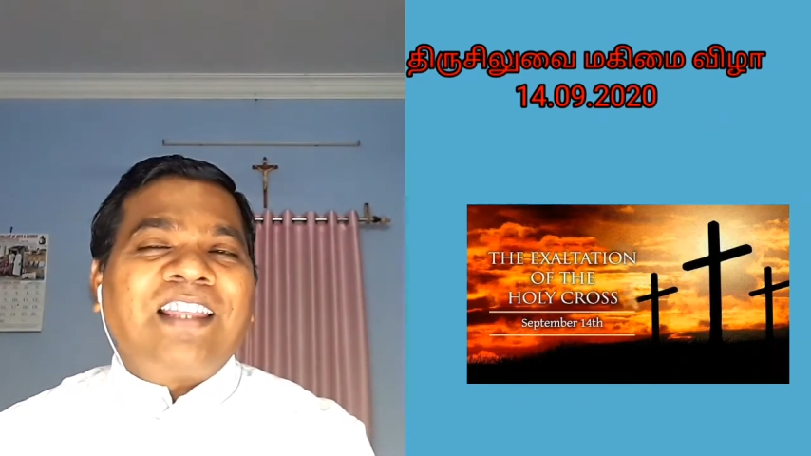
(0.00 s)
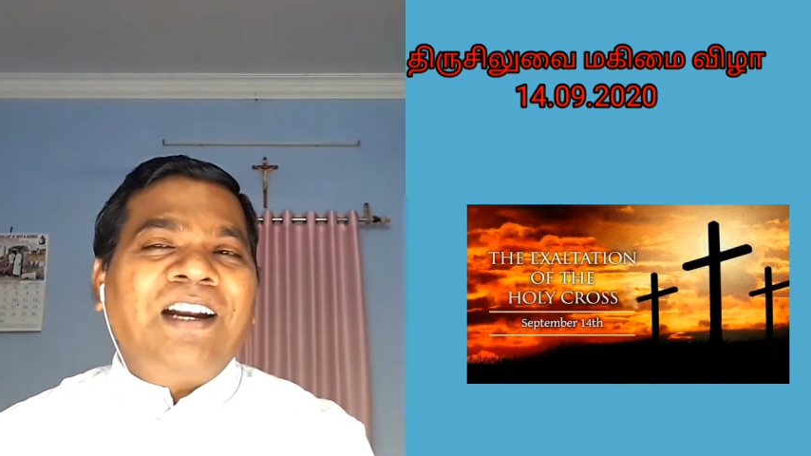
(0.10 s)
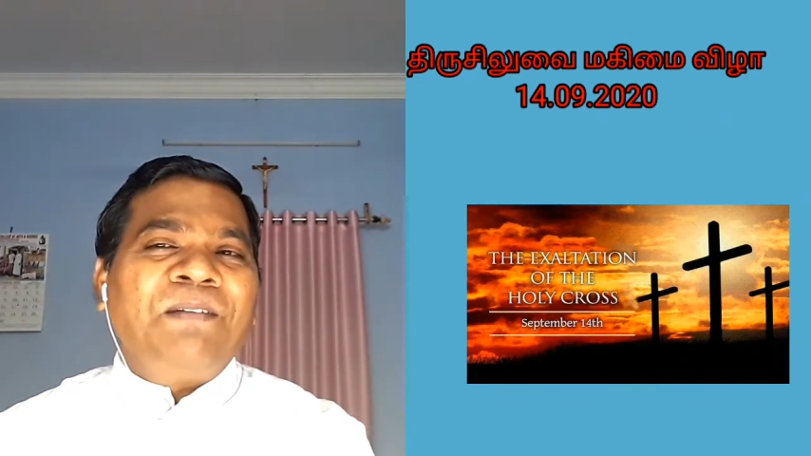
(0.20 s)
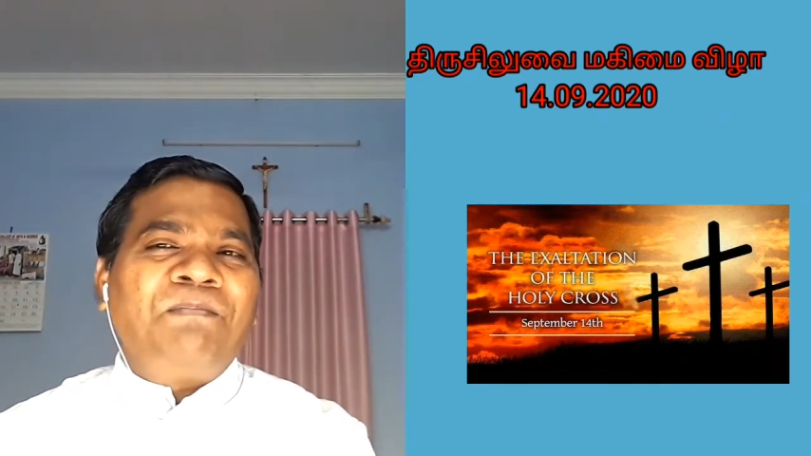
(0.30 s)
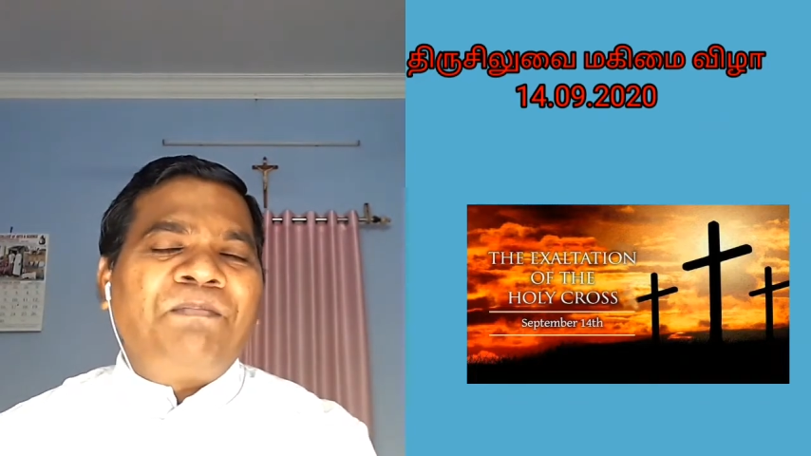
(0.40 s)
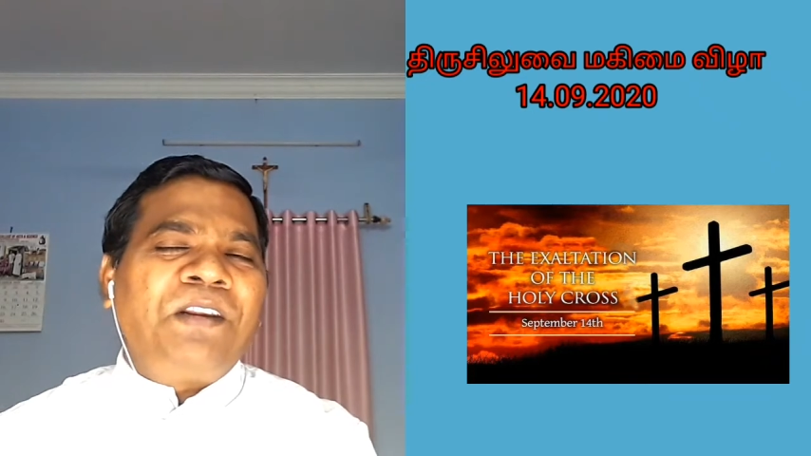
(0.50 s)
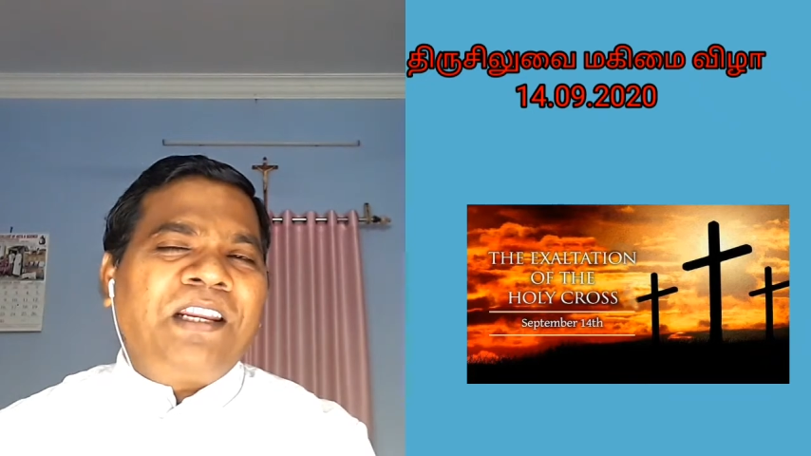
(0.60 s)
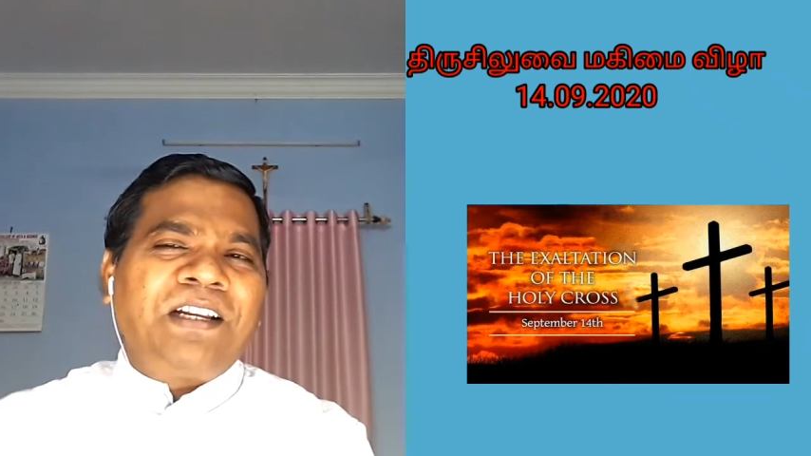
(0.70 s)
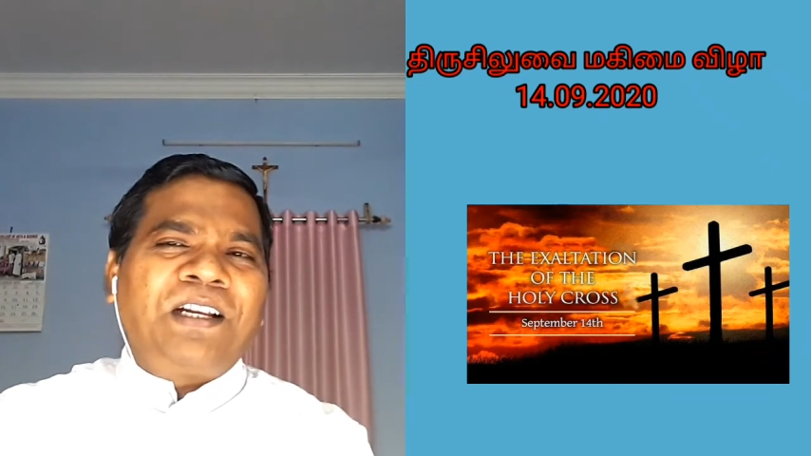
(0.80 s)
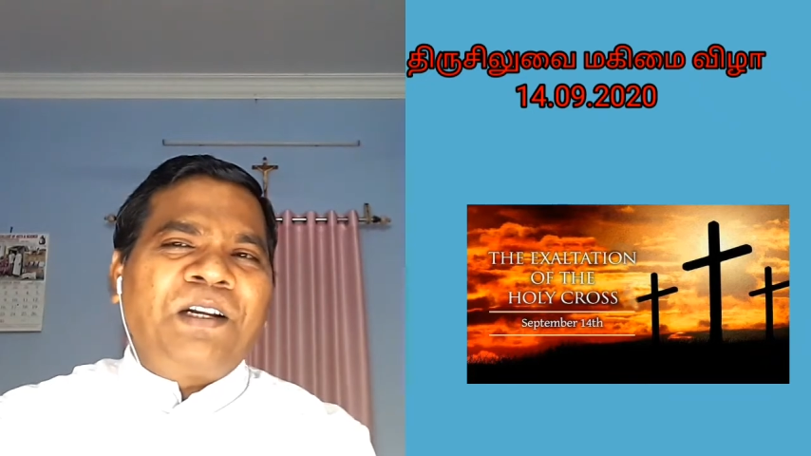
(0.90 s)
தான்
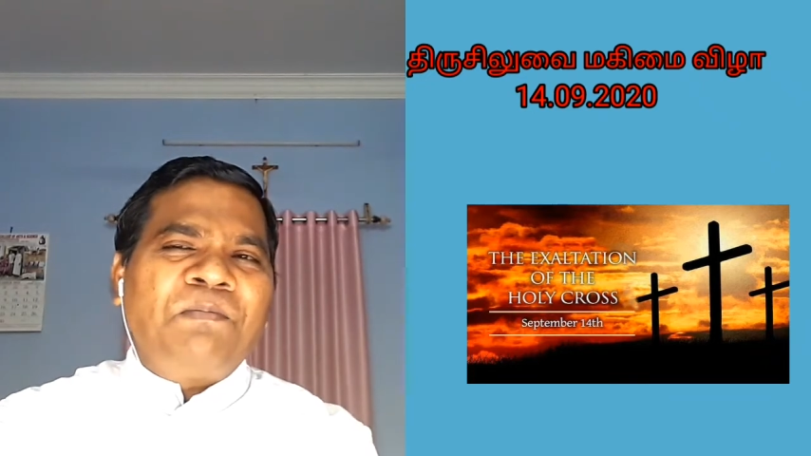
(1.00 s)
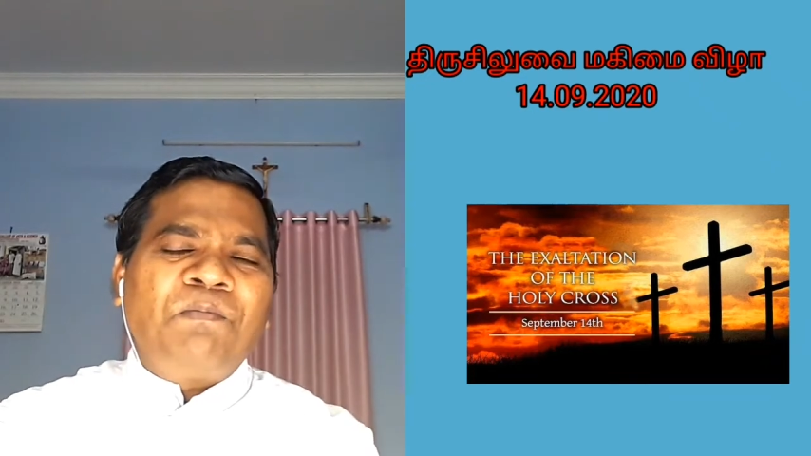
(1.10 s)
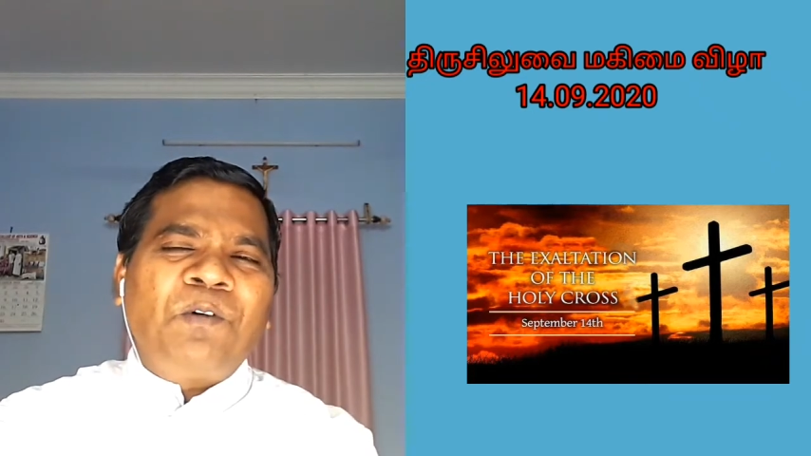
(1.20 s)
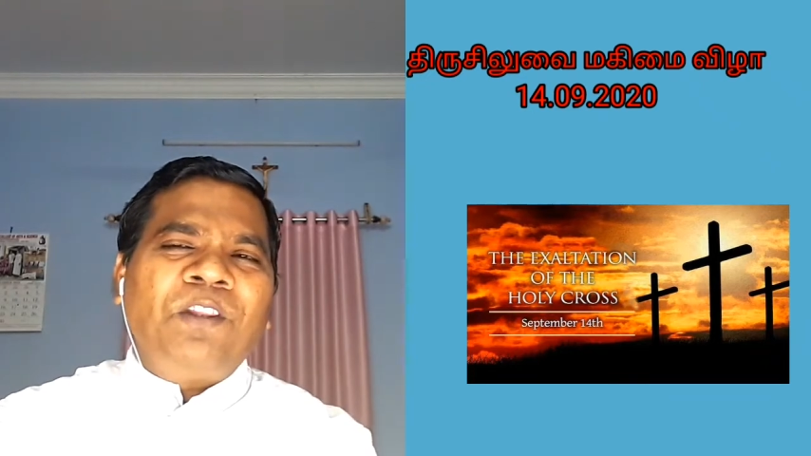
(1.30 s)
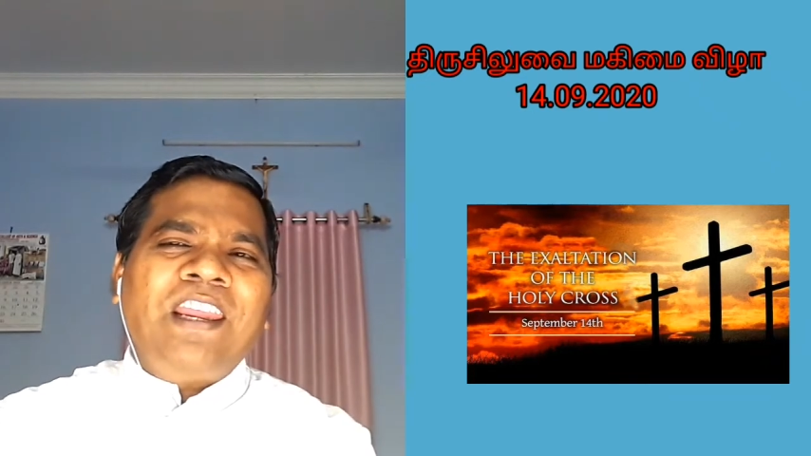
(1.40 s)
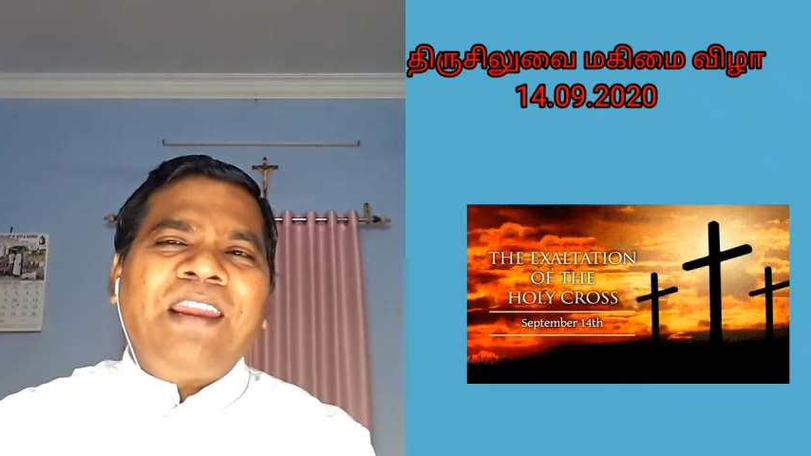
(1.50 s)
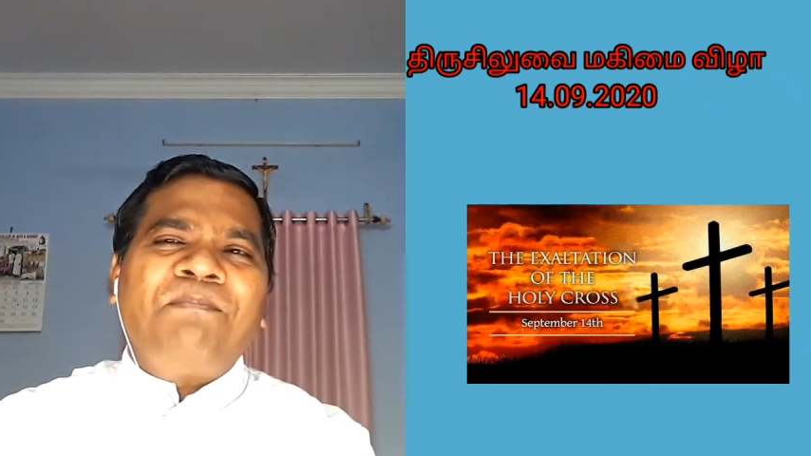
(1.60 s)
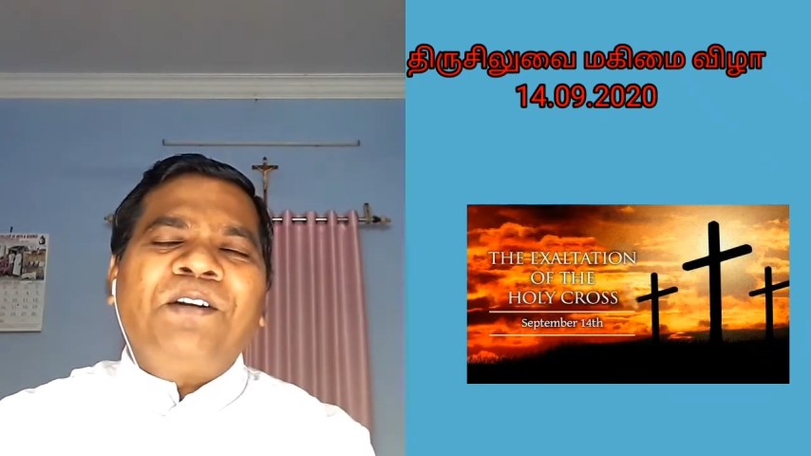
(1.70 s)
பிறக்கும் போதே